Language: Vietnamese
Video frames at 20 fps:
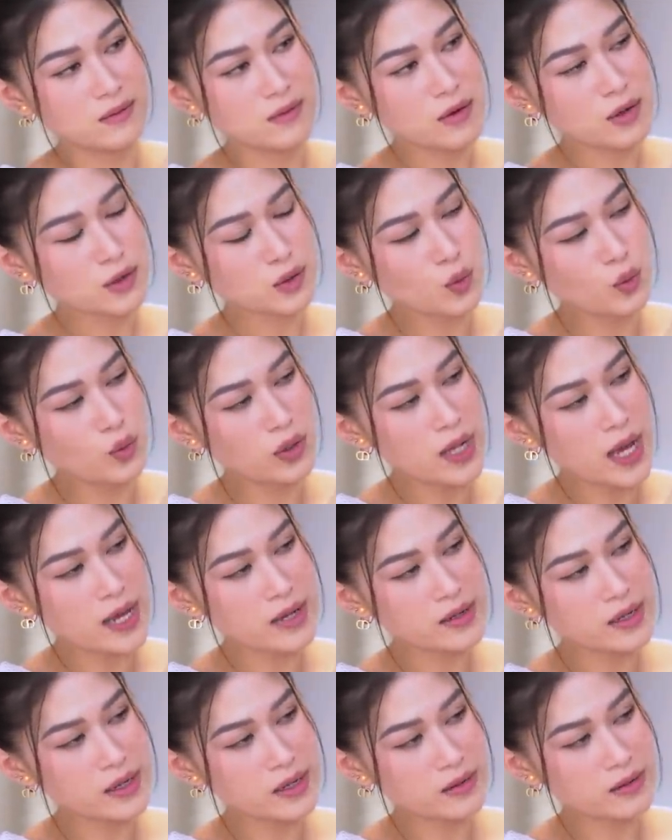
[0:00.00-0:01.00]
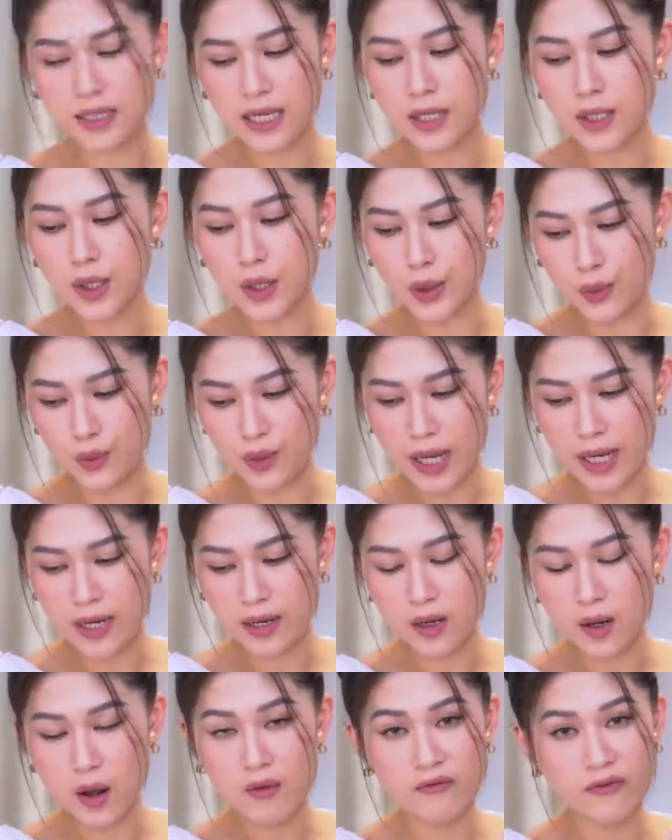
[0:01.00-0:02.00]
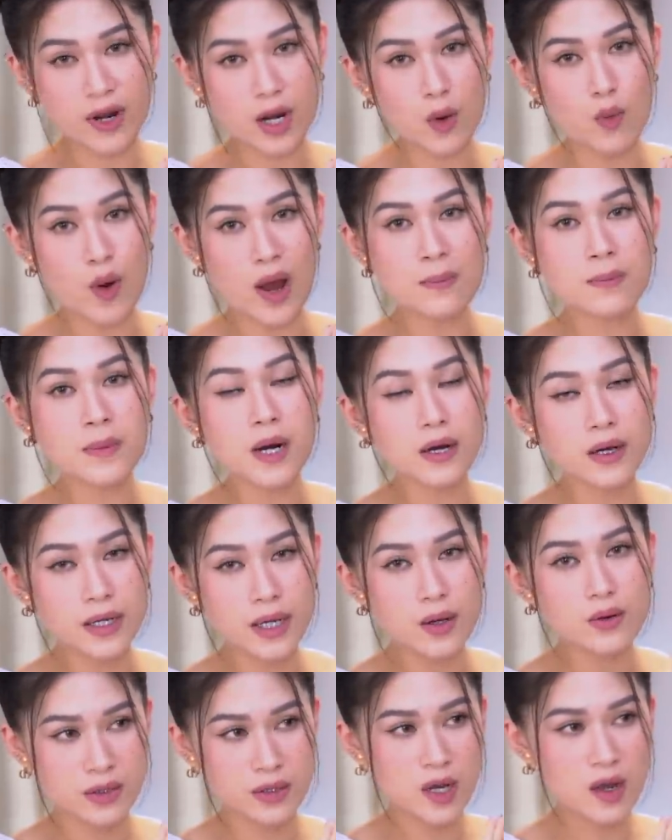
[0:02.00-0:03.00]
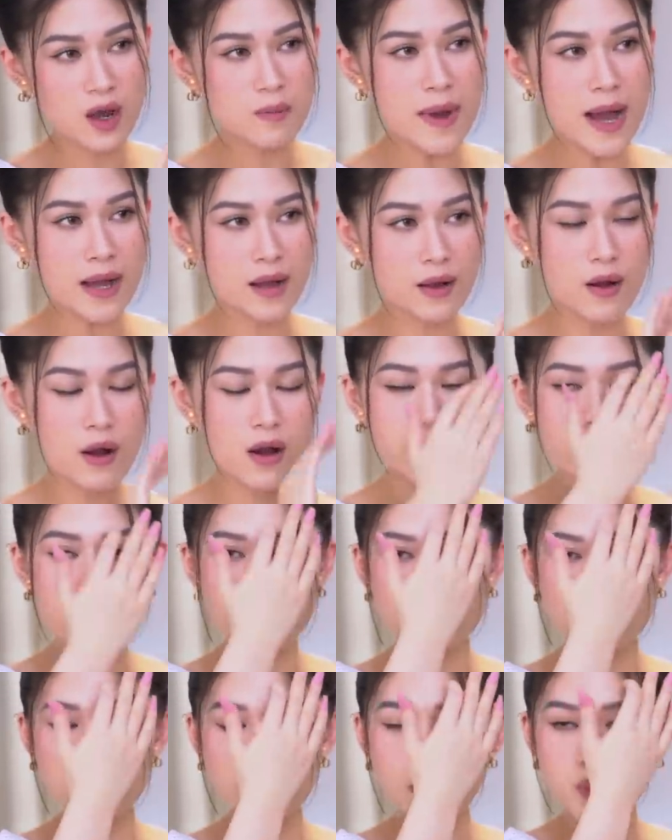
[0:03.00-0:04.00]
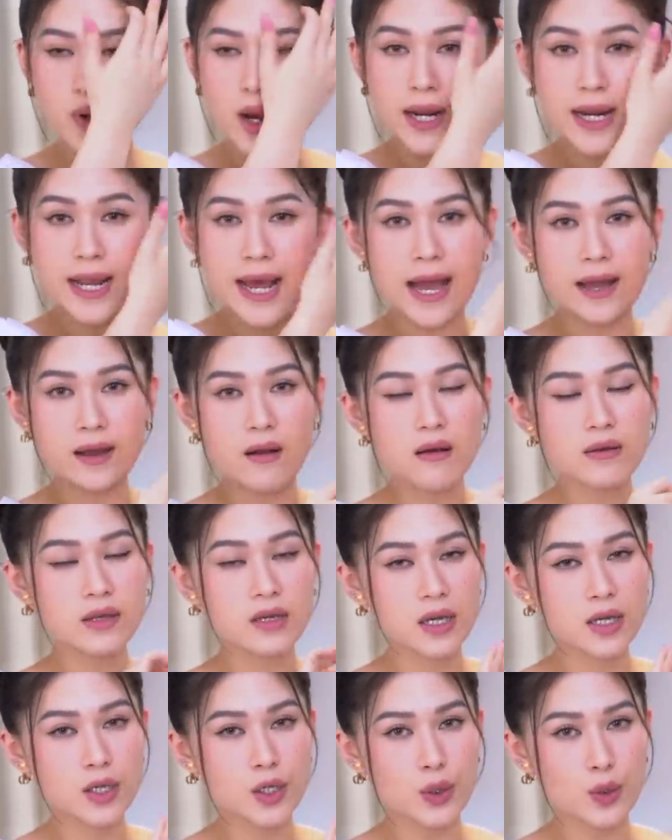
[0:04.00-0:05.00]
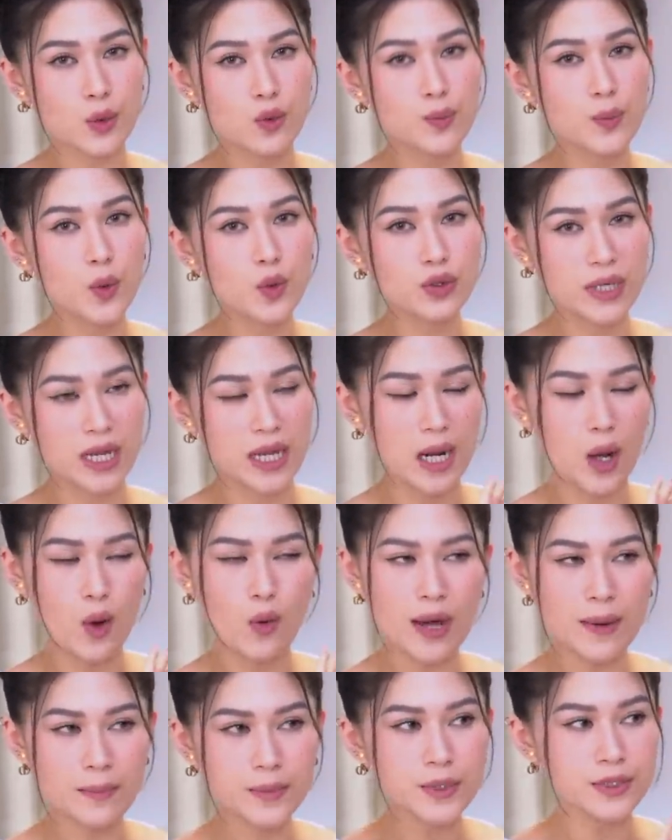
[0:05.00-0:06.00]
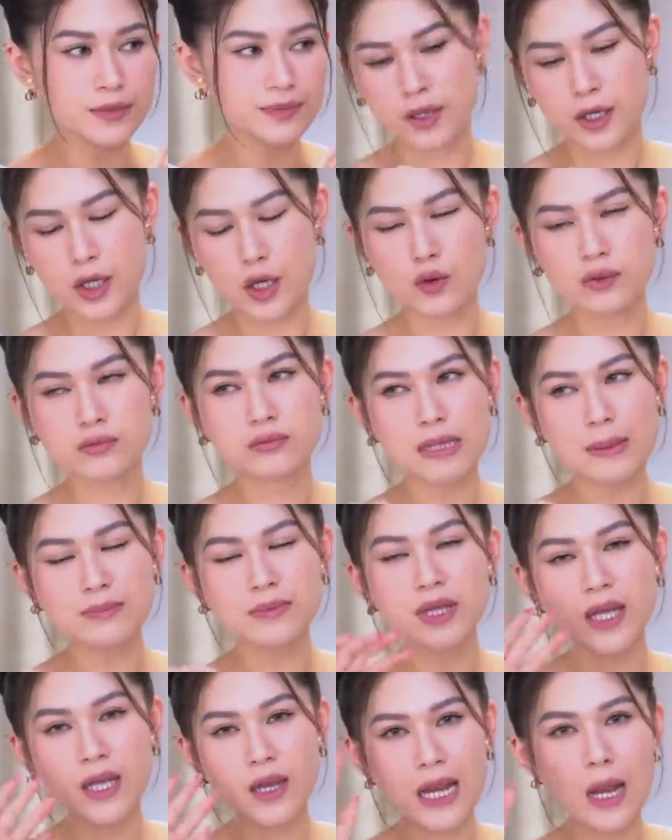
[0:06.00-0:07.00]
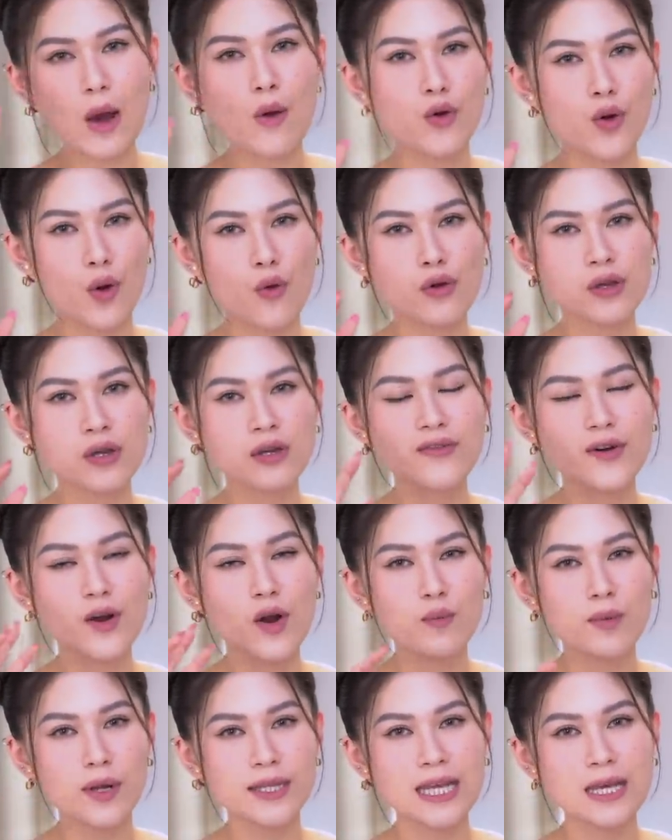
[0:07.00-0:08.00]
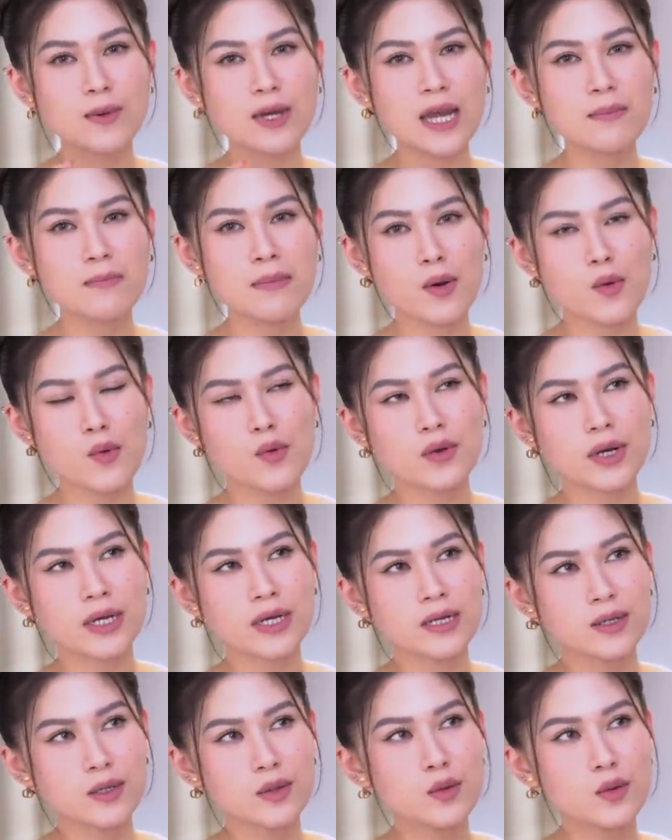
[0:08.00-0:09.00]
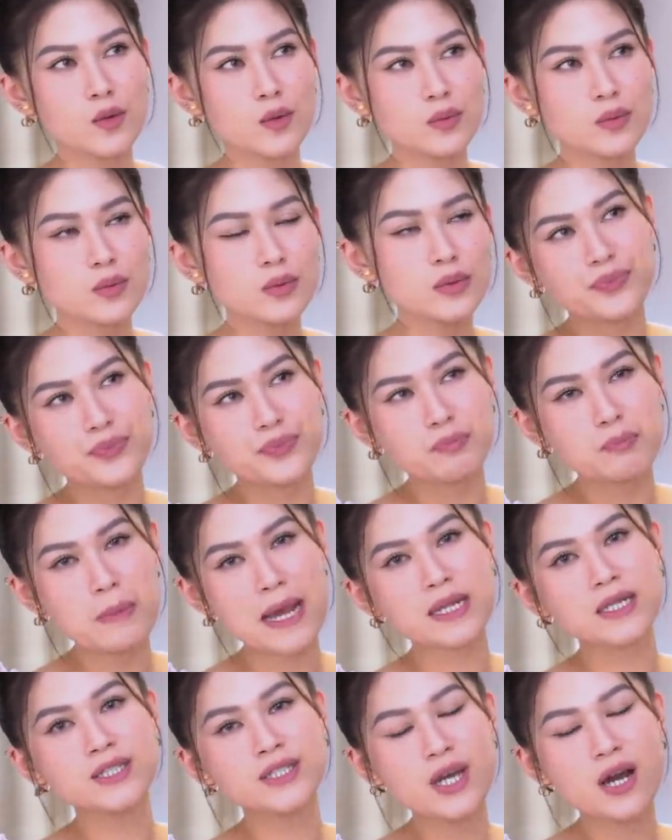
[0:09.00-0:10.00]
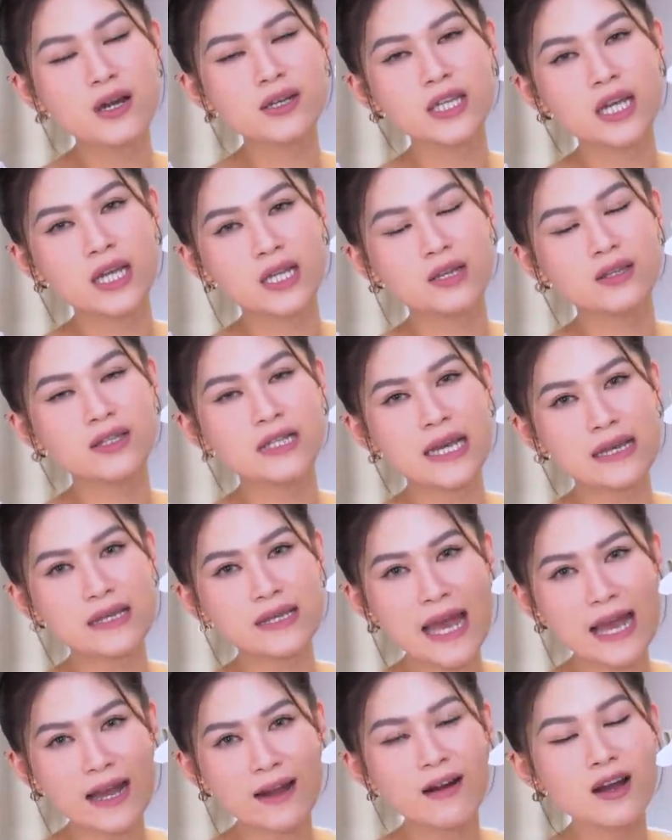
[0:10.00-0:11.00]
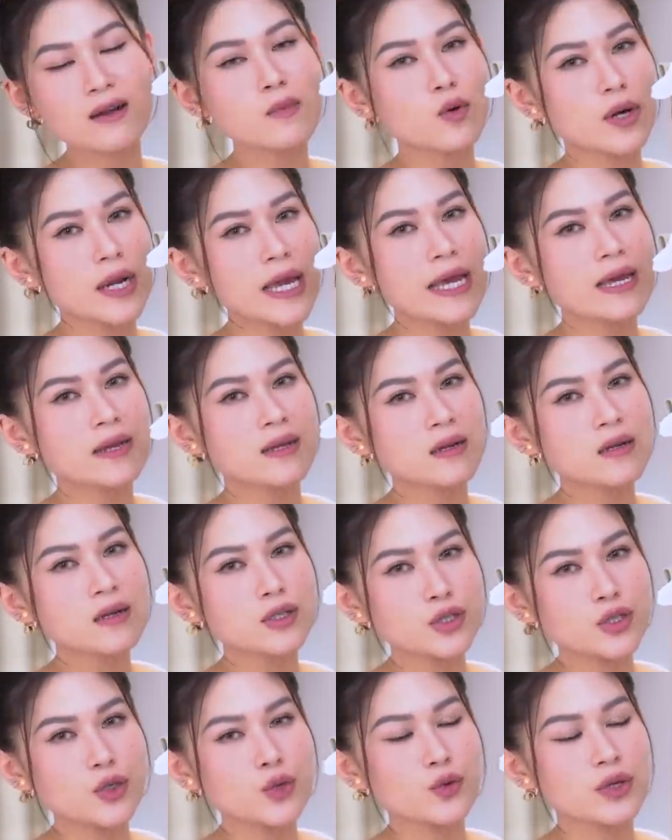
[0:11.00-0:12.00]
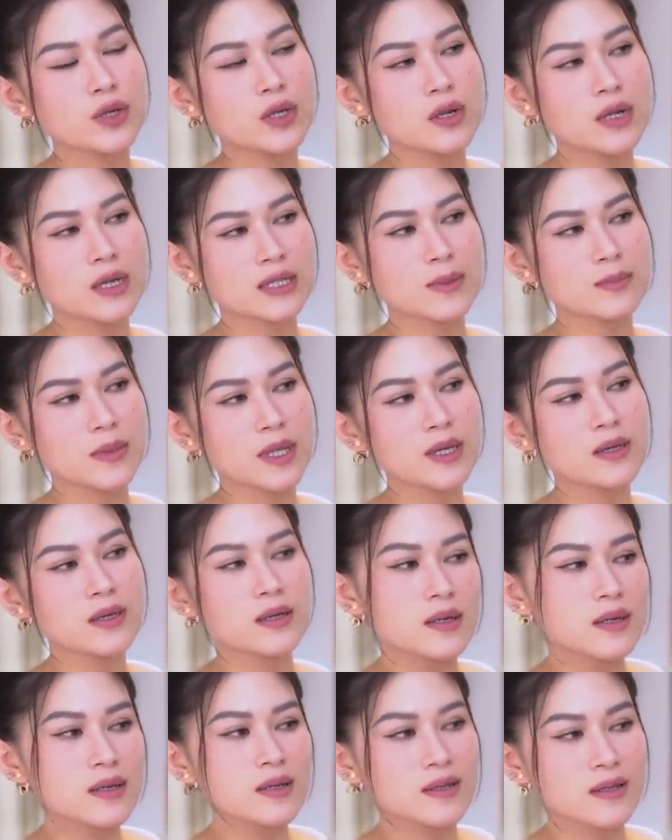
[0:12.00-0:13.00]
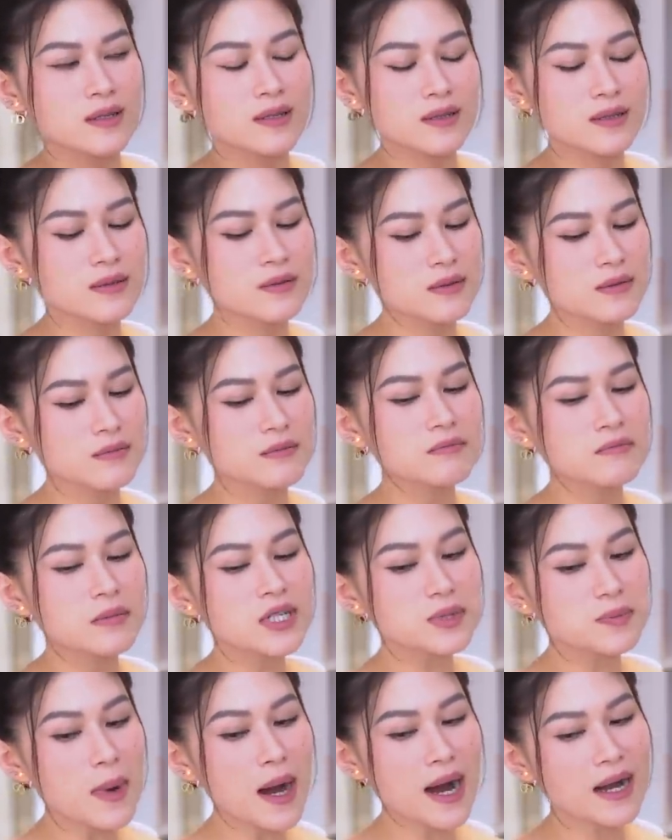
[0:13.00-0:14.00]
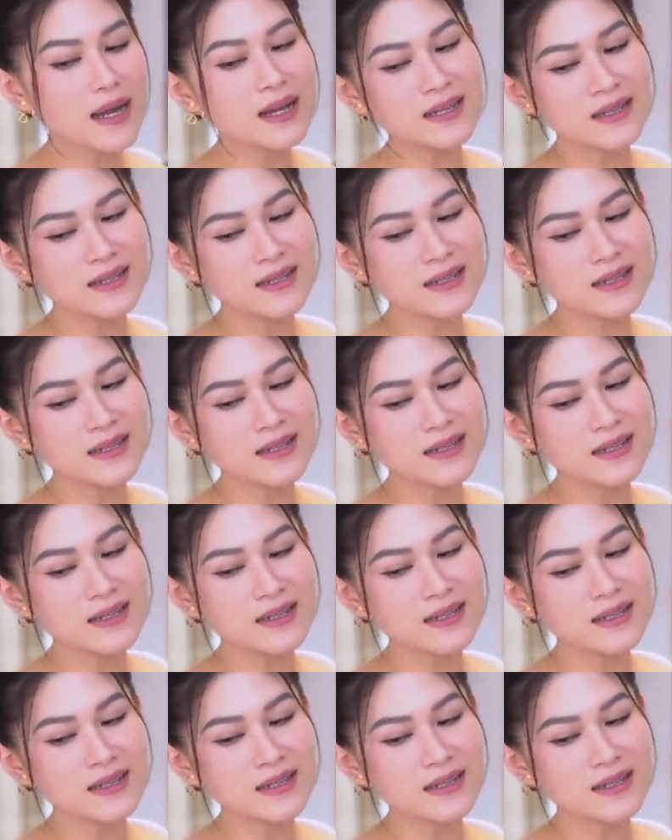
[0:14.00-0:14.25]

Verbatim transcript: Cái túi đây nè, cái kiểu này nó không phải là quá mới đâu. Nếu các bạn có để ý, Prada có những cái kiểu boot này lâu lắm rồi, kiểu Tâm tia lâu rồi á. Và hôm nay thấy cái màu này nó cũng mang lên chân nhìn nó nhẹ nhàng hơn cái màu đen rất là nhiều, cho nên là Tâm thấy must buy.